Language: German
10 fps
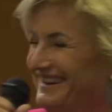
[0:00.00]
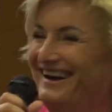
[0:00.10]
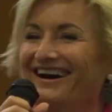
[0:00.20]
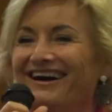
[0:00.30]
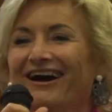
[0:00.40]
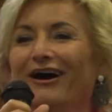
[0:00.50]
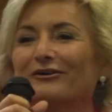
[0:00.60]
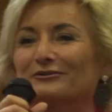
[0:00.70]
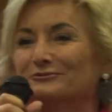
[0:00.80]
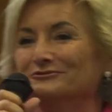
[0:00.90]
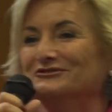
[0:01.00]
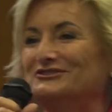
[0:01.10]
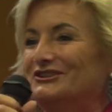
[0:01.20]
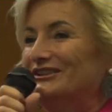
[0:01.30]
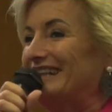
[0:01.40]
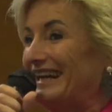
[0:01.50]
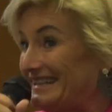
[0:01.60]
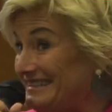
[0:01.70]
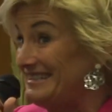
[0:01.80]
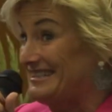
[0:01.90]
und Bürgermeisterinnen
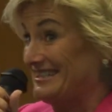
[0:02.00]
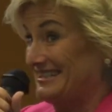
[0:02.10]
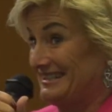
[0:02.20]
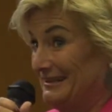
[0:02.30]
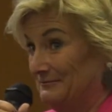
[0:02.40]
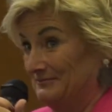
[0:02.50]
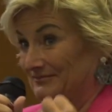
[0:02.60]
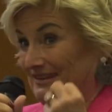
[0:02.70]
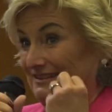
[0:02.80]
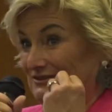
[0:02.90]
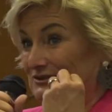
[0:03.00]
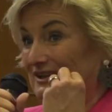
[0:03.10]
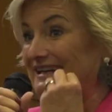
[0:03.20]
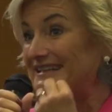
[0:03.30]
gibt es in Österreich derzeit.